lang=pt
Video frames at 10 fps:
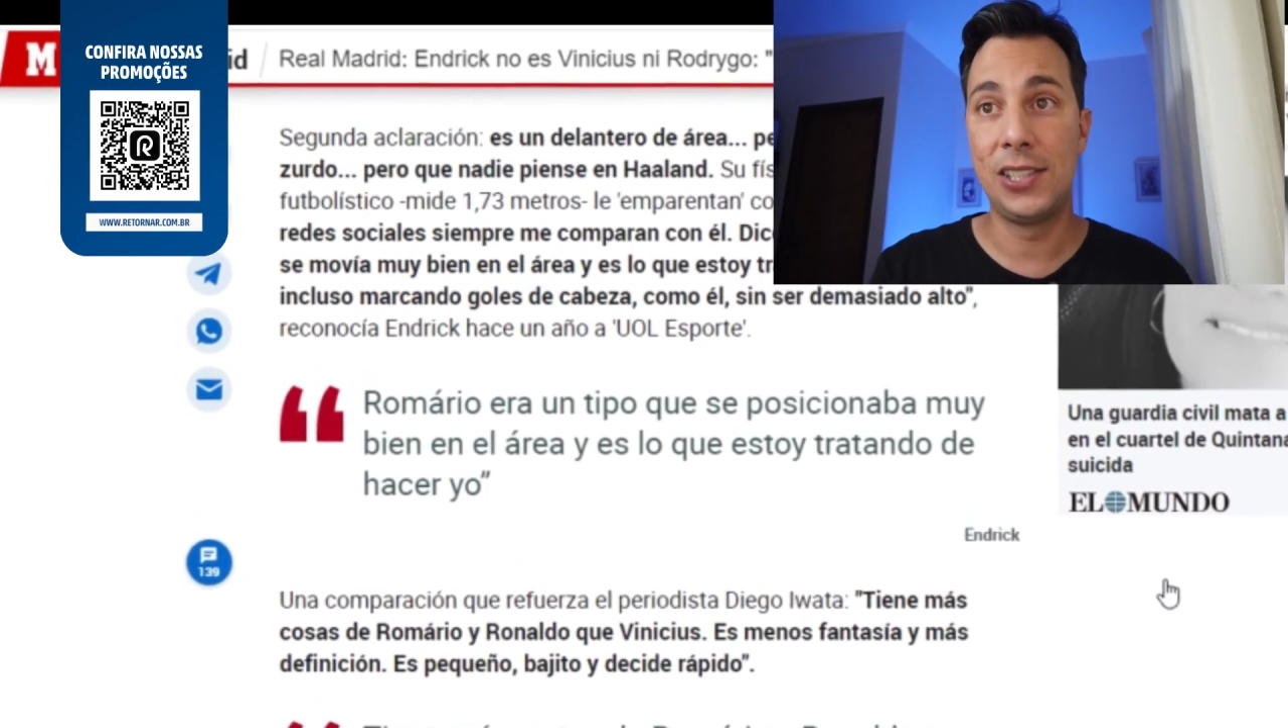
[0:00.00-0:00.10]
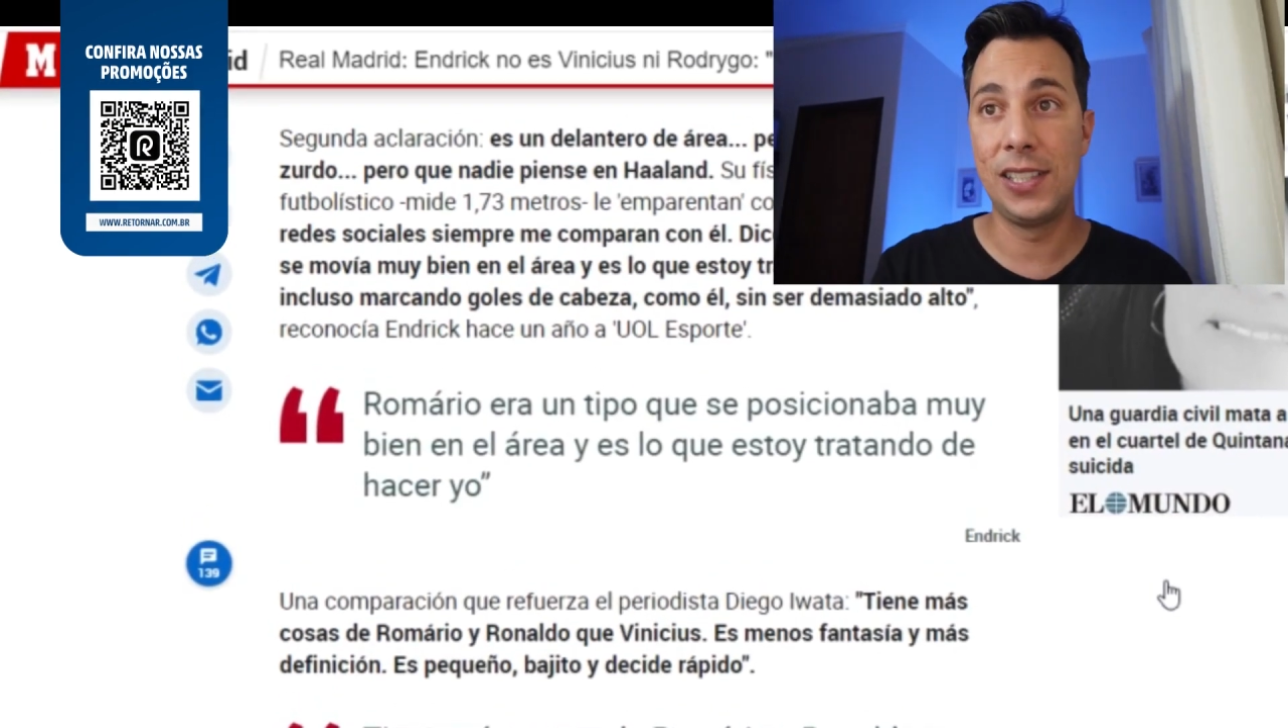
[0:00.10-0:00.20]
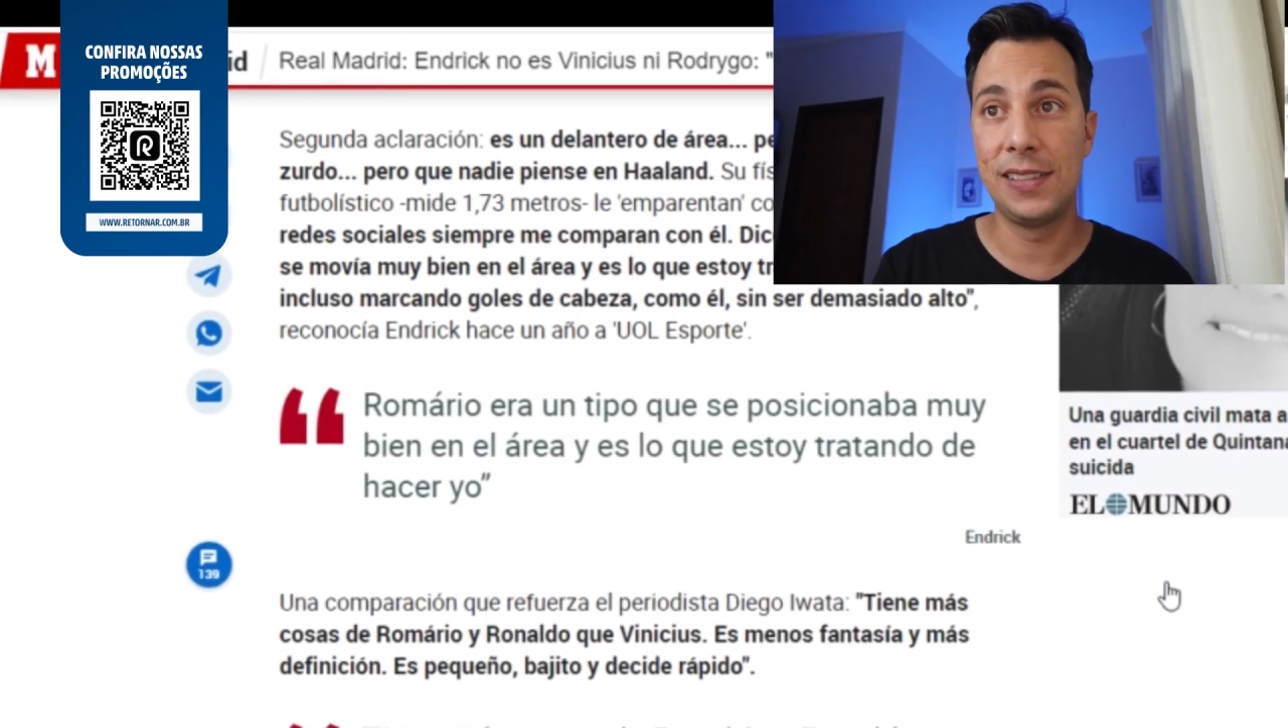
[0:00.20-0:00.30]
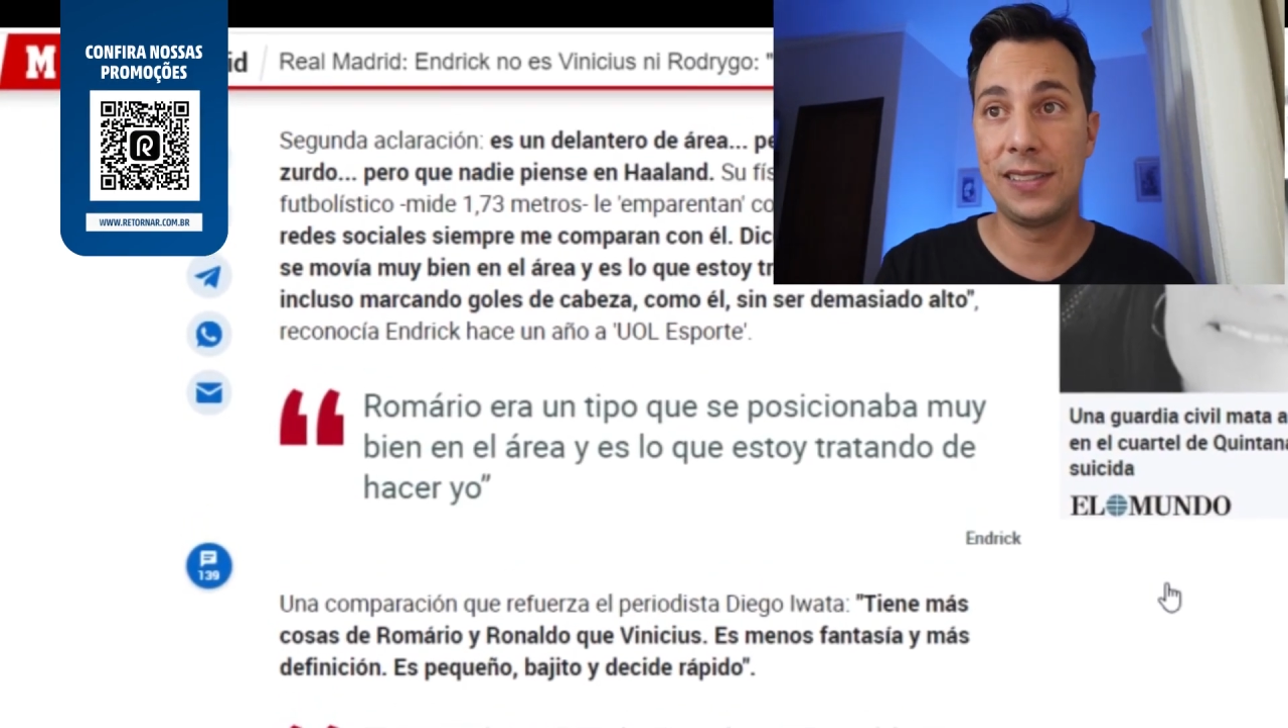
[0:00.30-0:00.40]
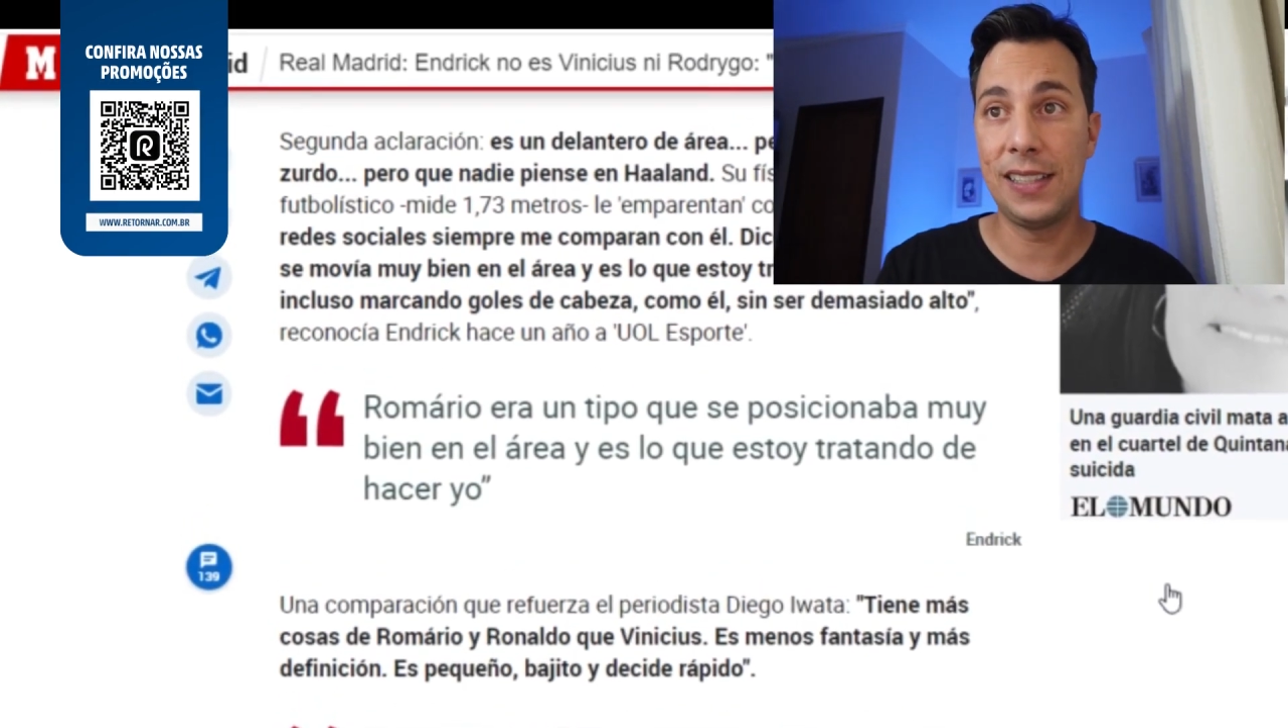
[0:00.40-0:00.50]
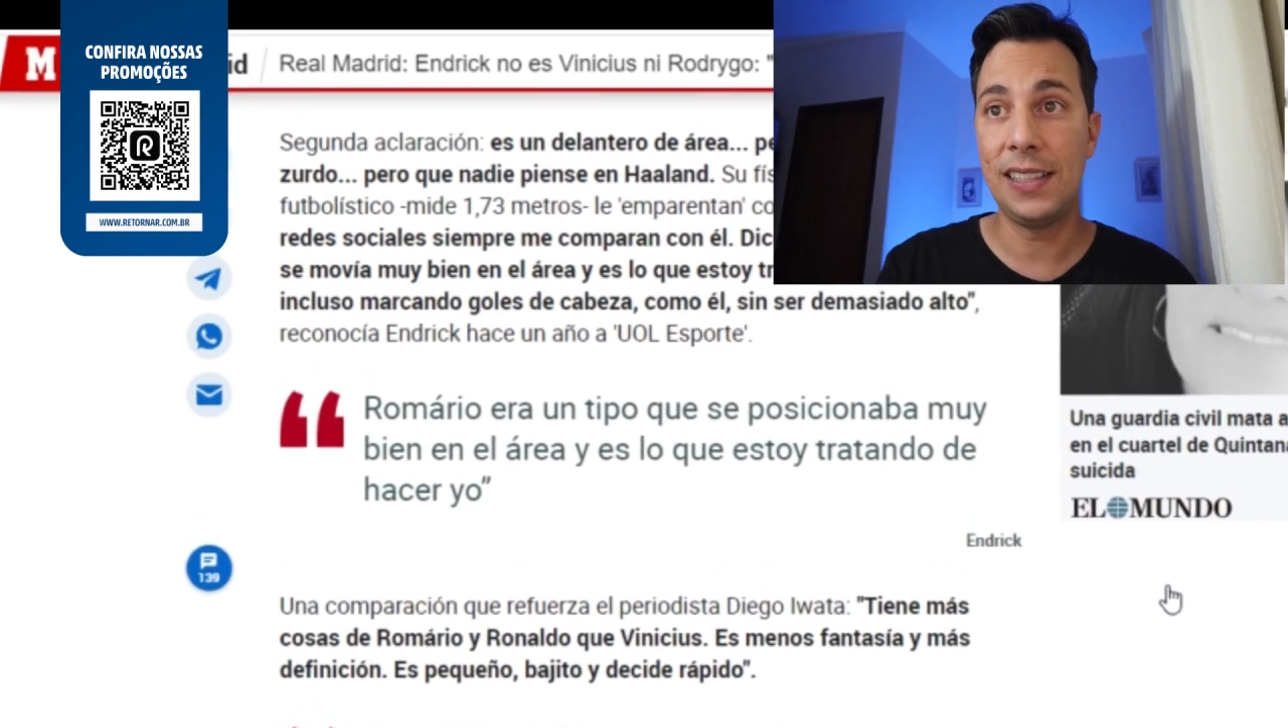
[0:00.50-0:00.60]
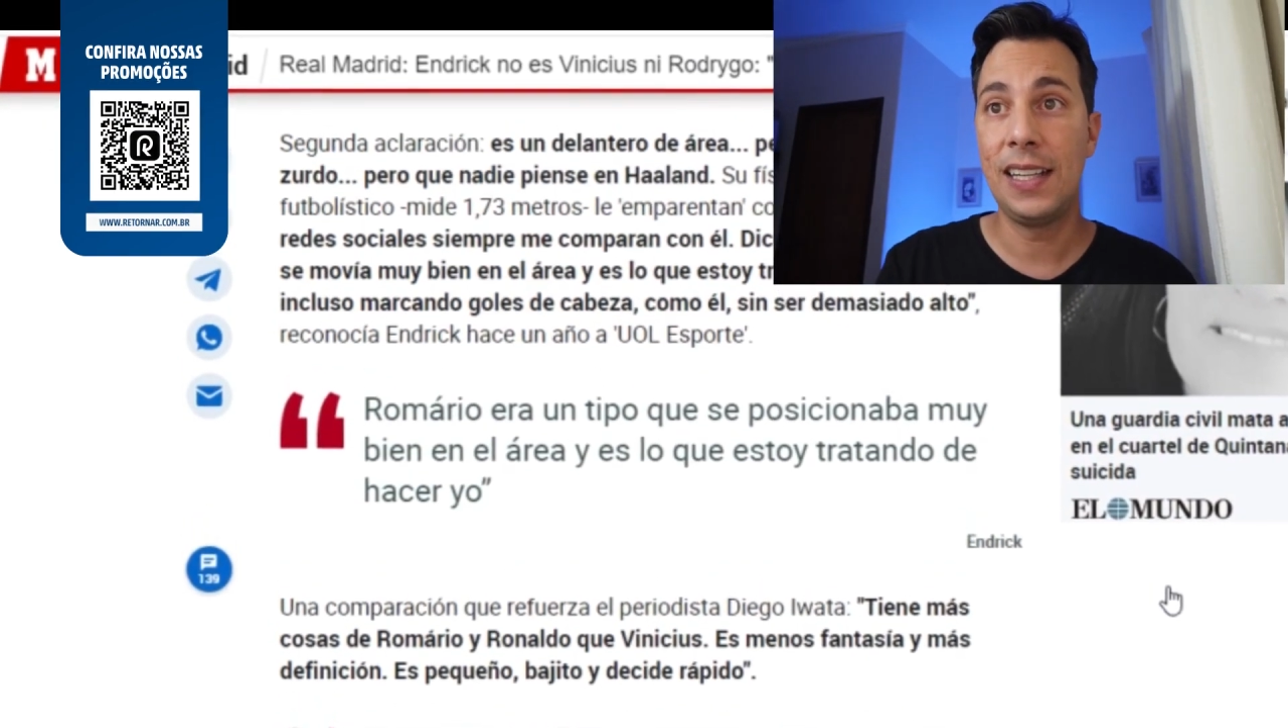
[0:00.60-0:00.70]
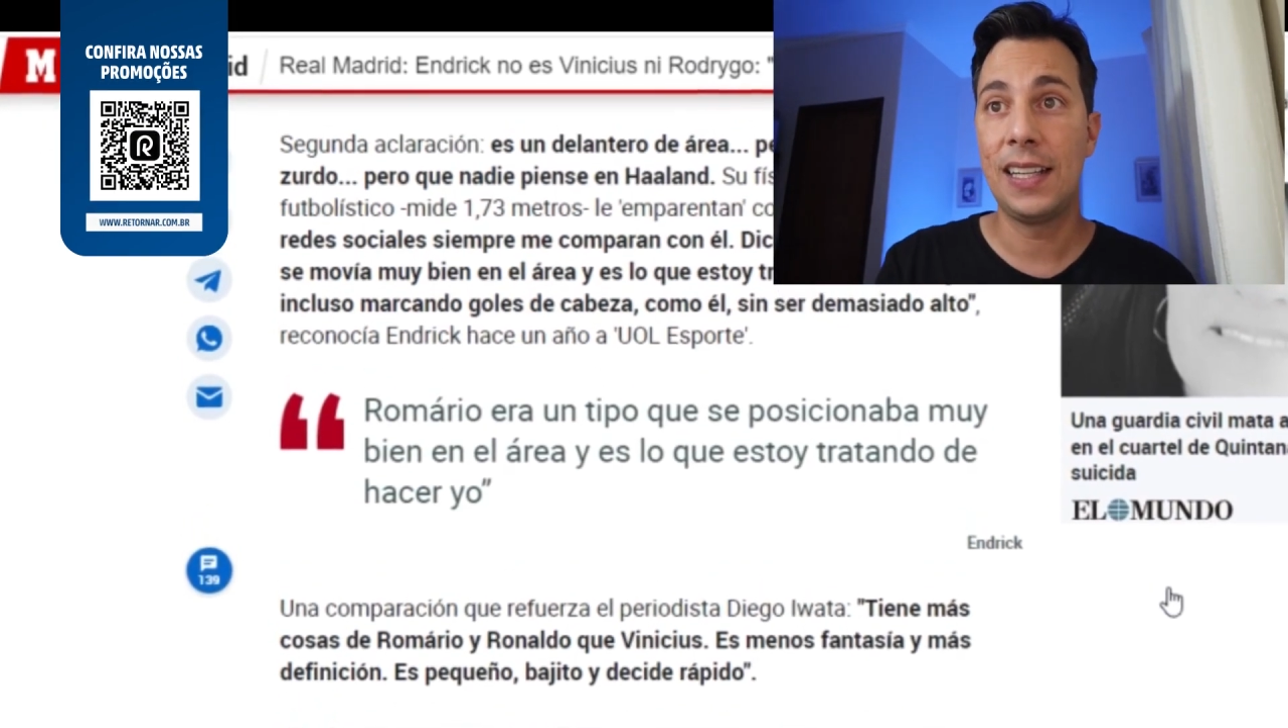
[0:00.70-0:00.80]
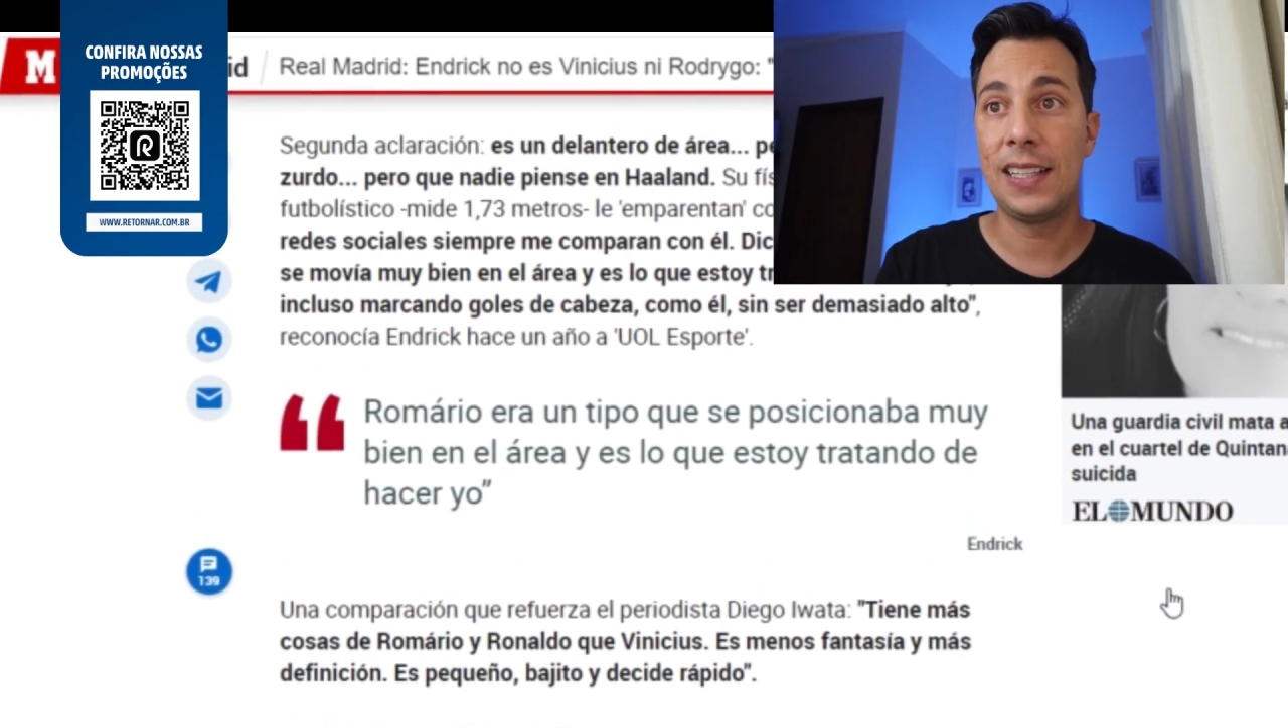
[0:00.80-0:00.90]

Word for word: Dizem